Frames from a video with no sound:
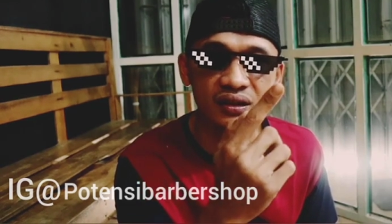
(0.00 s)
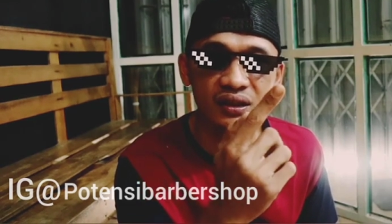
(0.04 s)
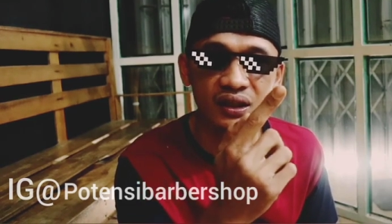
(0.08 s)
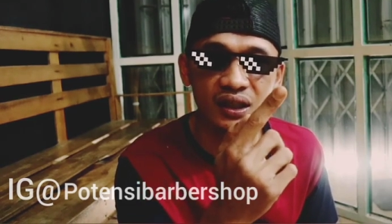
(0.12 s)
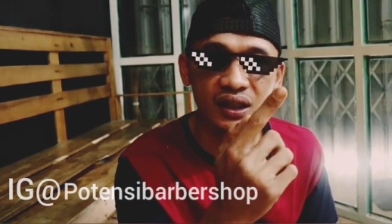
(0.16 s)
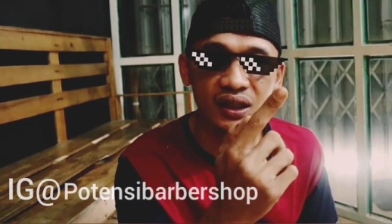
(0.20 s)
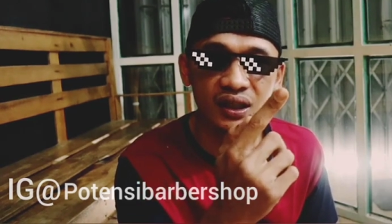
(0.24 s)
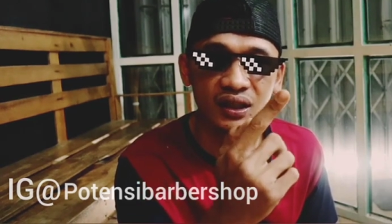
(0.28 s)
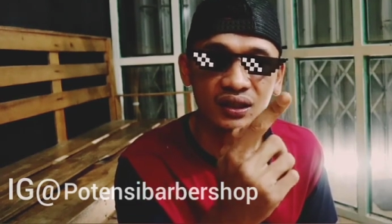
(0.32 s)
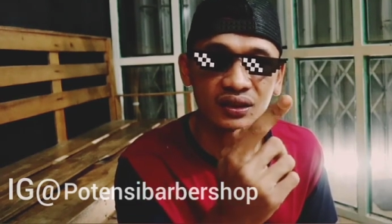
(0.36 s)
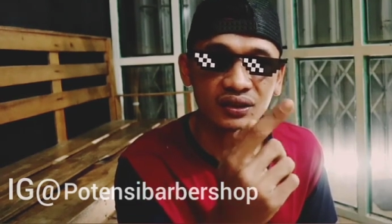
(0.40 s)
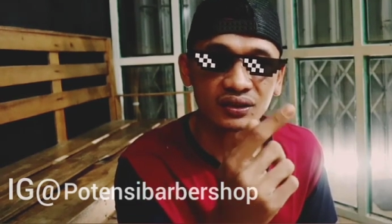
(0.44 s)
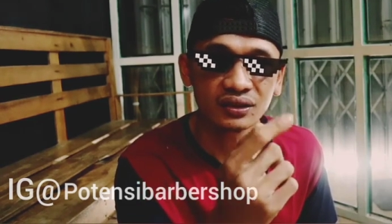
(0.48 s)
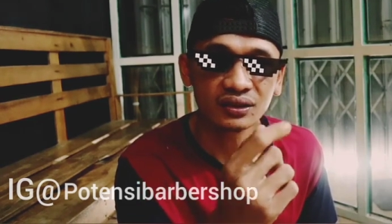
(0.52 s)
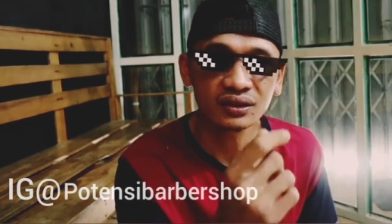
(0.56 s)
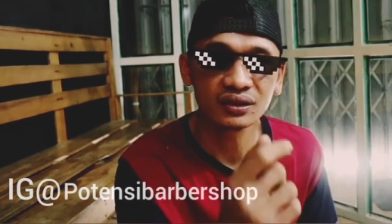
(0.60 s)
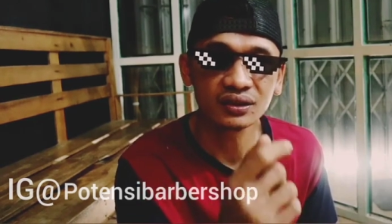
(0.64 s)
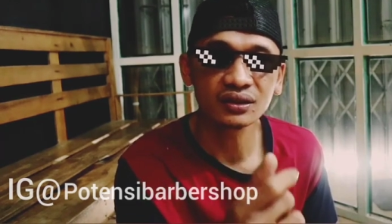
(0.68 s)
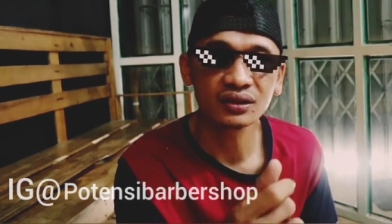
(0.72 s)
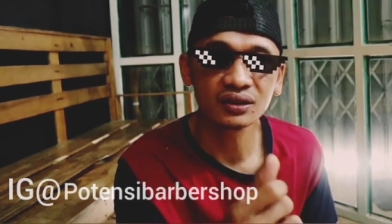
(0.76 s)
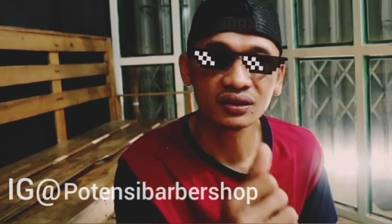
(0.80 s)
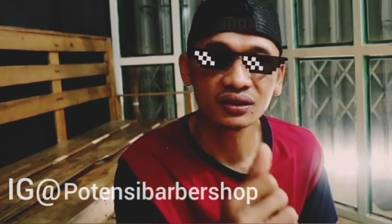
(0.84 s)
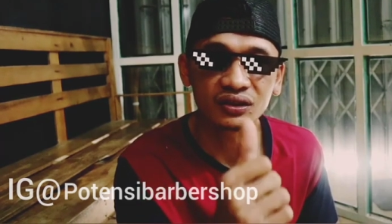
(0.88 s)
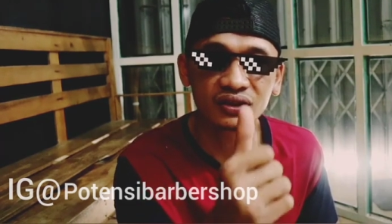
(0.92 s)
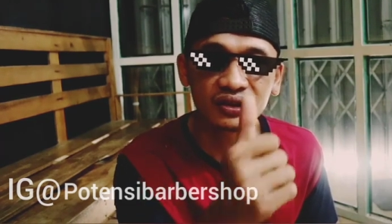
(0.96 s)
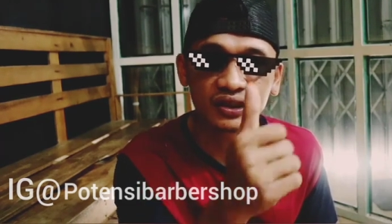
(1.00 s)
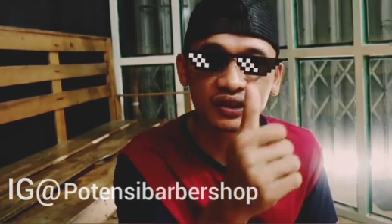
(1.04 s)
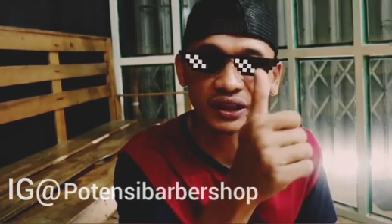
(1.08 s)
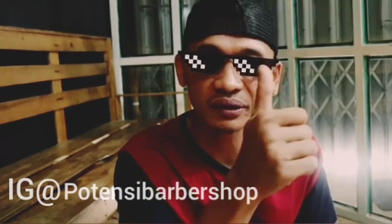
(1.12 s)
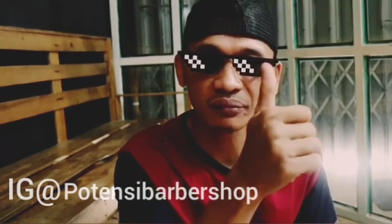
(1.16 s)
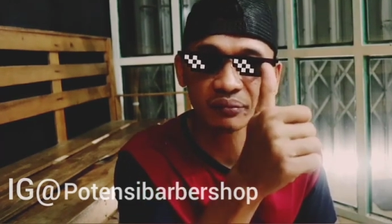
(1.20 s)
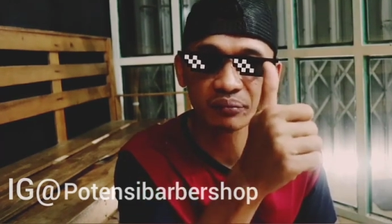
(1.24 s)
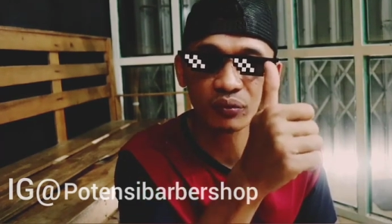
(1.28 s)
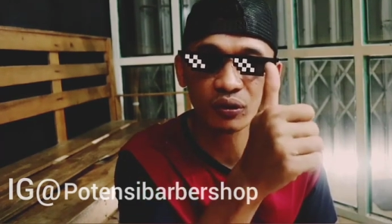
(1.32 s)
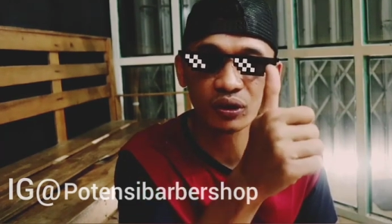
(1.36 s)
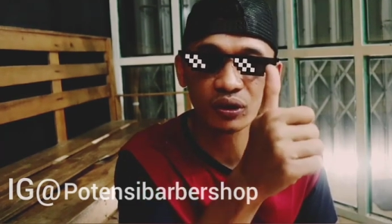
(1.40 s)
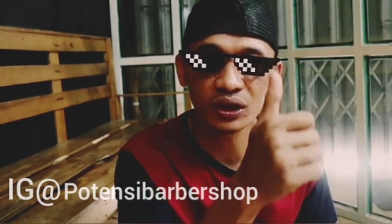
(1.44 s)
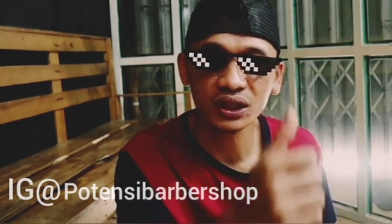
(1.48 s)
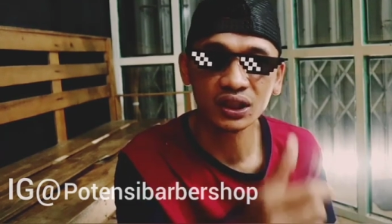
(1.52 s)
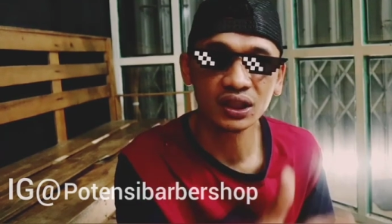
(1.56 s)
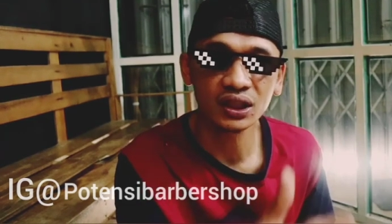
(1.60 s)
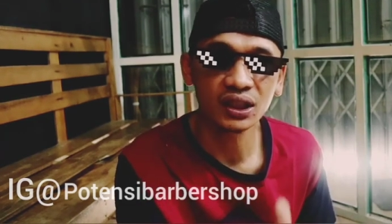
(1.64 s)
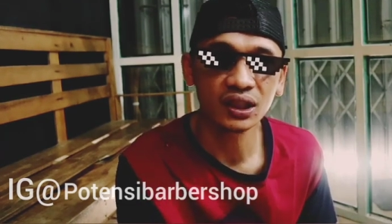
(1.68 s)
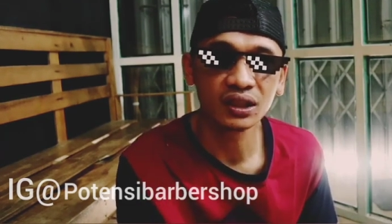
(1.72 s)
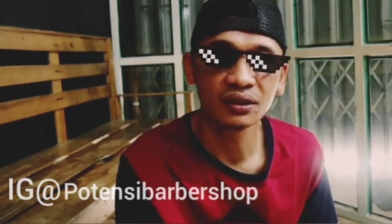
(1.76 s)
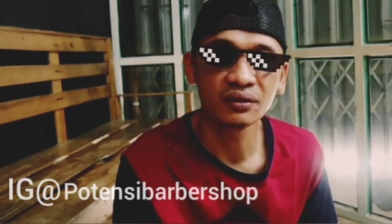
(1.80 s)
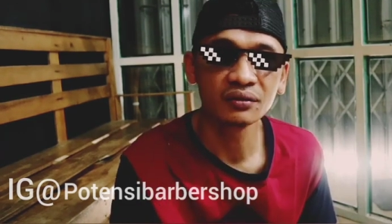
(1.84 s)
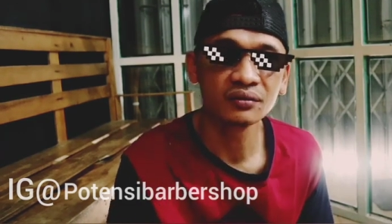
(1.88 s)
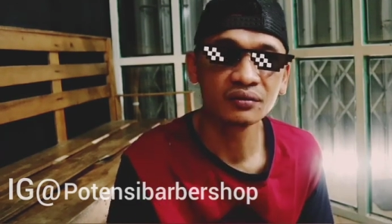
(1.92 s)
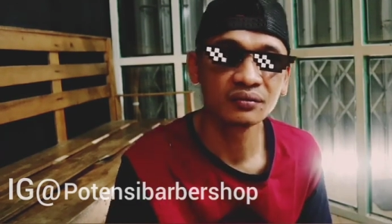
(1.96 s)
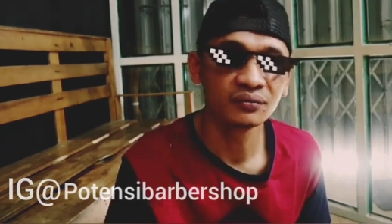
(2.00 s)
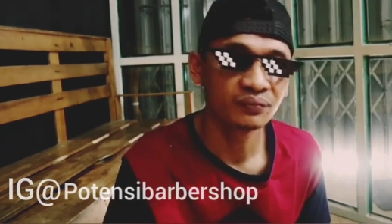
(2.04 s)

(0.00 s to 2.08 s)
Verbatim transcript: ya se sejempol inilah